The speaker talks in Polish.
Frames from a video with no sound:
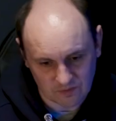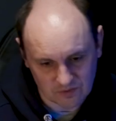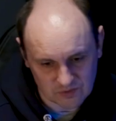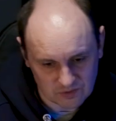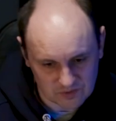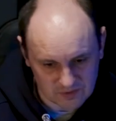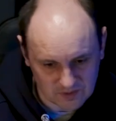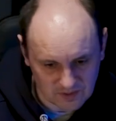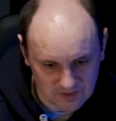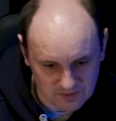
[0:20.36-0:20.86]
No,
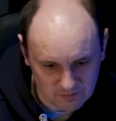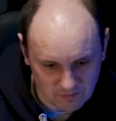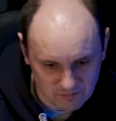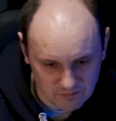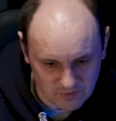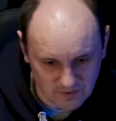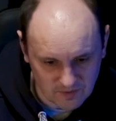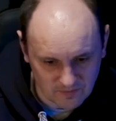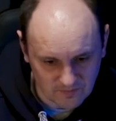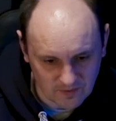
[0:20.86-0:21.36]
książka jest
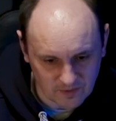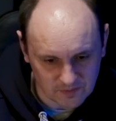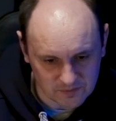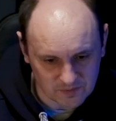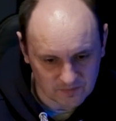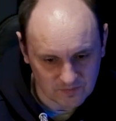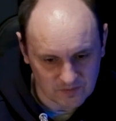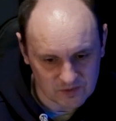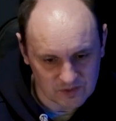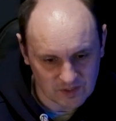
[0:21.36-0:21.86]
głęboko
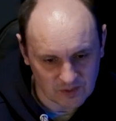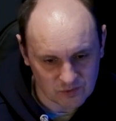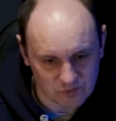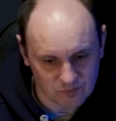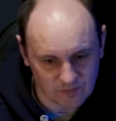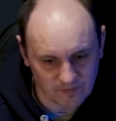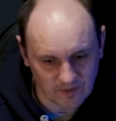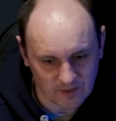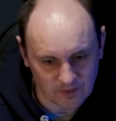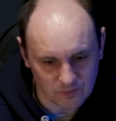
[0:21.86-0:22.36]
filozoficzna o
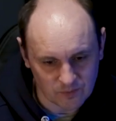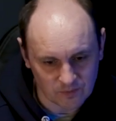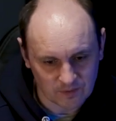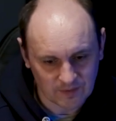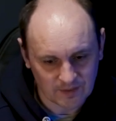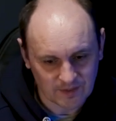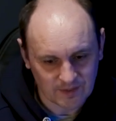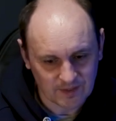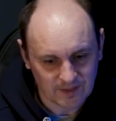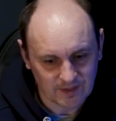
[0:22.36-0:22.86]
człowieku.
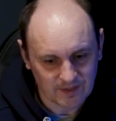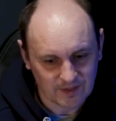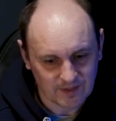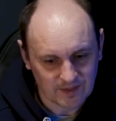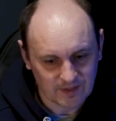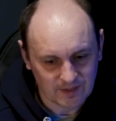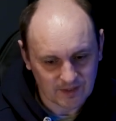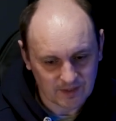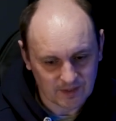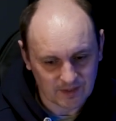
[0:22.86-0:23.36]

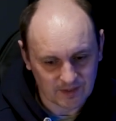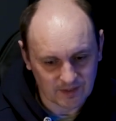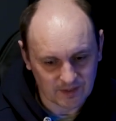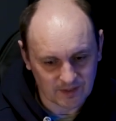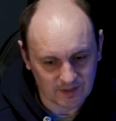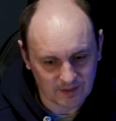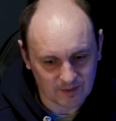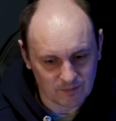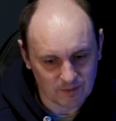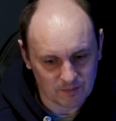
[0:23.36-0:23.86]

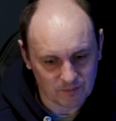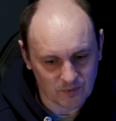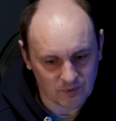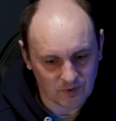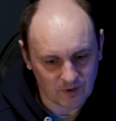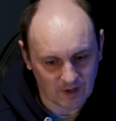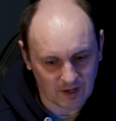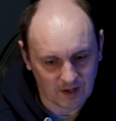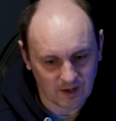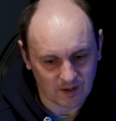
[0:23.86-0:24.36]
E,
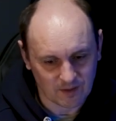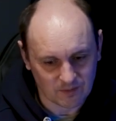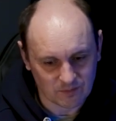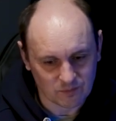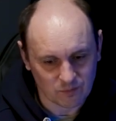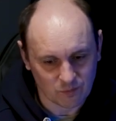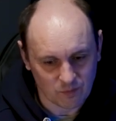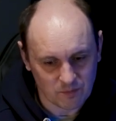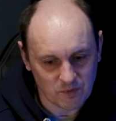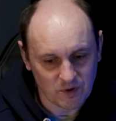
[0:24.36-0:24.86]
głęboka,
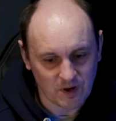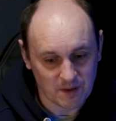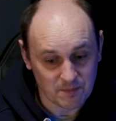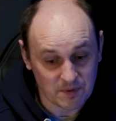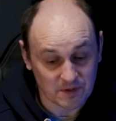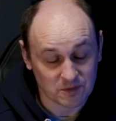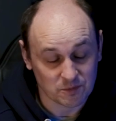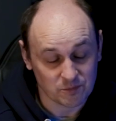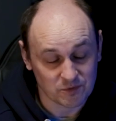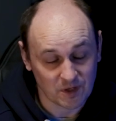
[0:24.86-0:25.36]
głęboka i
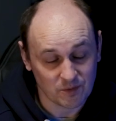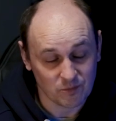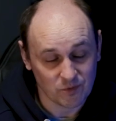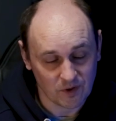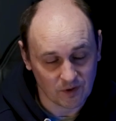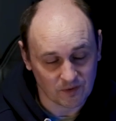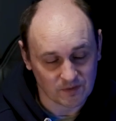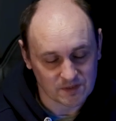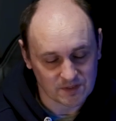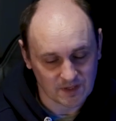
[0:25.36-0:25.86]
bardzo
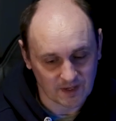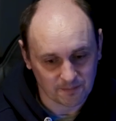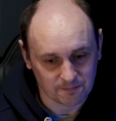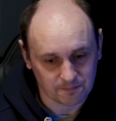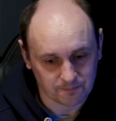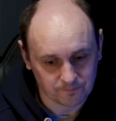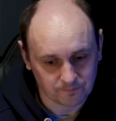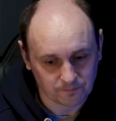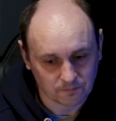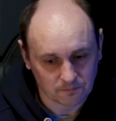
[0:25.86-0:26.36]
przejmująca.
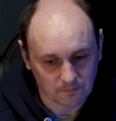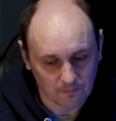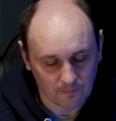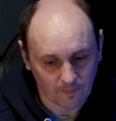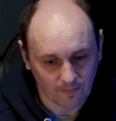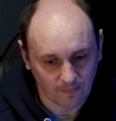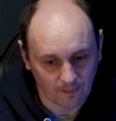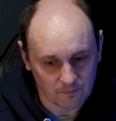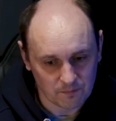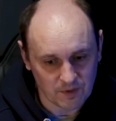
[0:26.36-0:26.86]

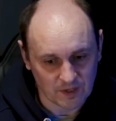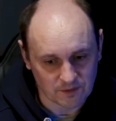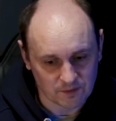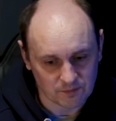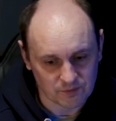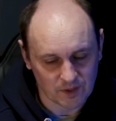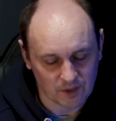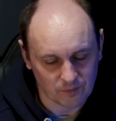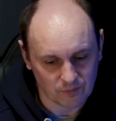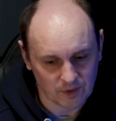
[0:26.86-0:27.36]

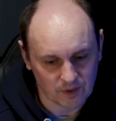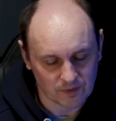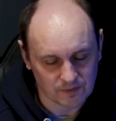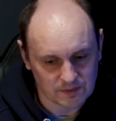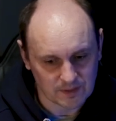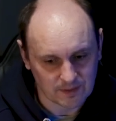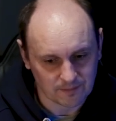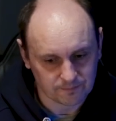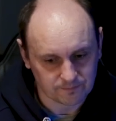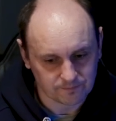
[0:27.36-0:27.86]
Bardzo przejmująca.